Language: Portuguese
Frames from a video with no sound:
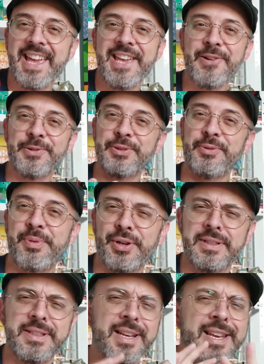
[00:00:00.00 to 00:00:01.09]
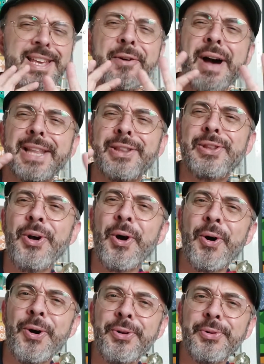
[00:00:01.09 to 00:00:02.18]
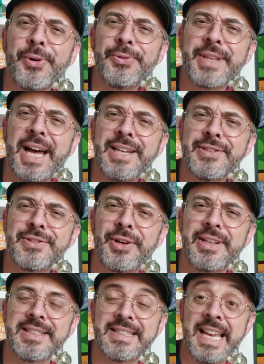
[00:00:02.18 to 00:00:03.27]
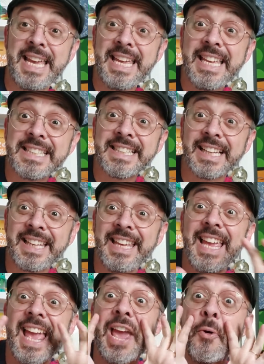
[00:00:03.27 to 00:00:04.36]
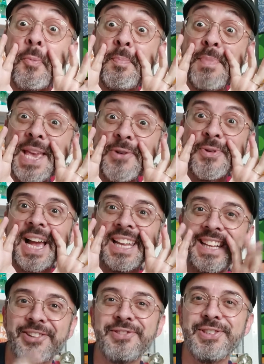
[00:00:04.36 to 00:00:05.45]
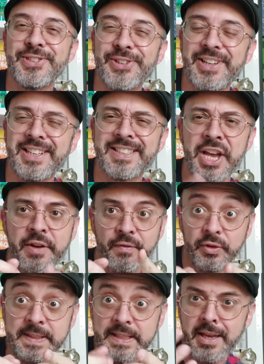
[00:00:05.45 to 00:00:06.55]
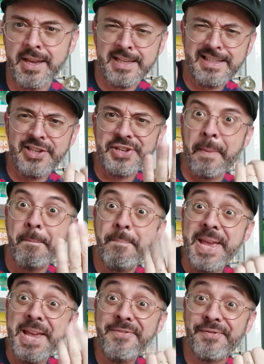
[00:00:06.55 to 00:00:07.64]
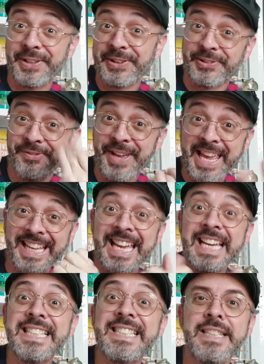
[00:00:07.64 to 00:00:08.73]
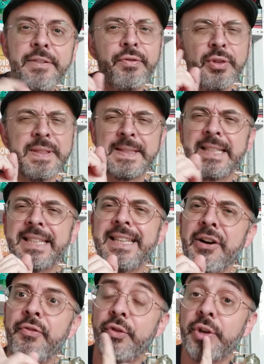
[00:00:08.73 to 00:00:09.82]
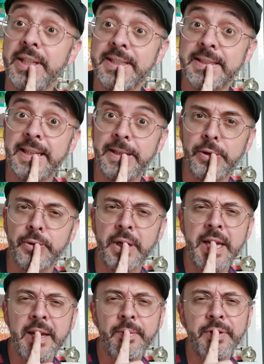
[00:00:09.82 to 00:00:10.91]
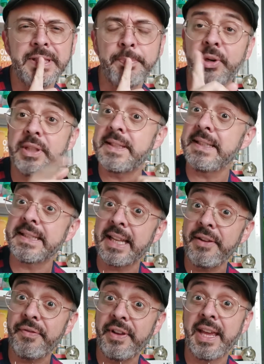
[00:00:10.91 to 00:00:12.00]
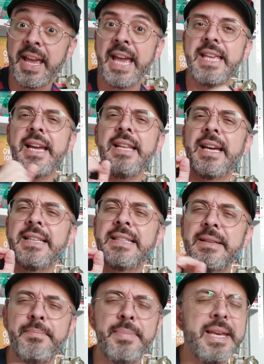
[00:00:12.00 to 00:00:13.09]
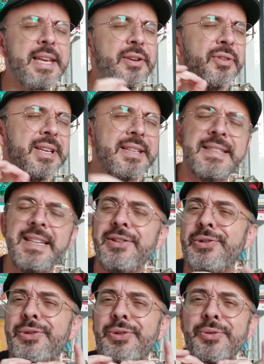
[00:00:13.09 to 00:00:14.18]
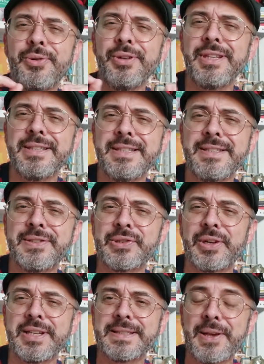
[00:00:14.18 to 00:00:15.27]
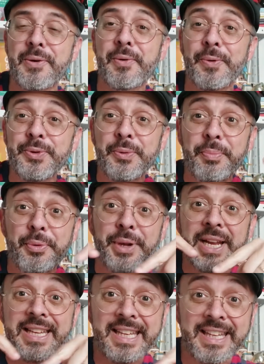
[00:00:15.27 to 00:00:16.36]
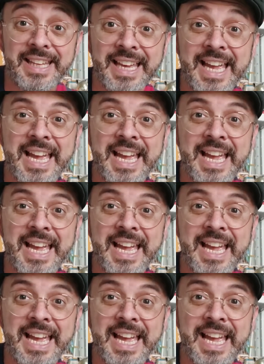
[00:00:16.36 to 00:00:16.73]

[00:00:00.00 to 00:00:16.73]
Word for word: Eu sou o Prozinha e eu adoro contar histórias. Esse daqui é o meu canal de histórias. Você seja bem-vindo, vem! Se você não for inscrito, você pode se inscrever e ainda receber e conhecer todas as histórias que eu conto por aqui.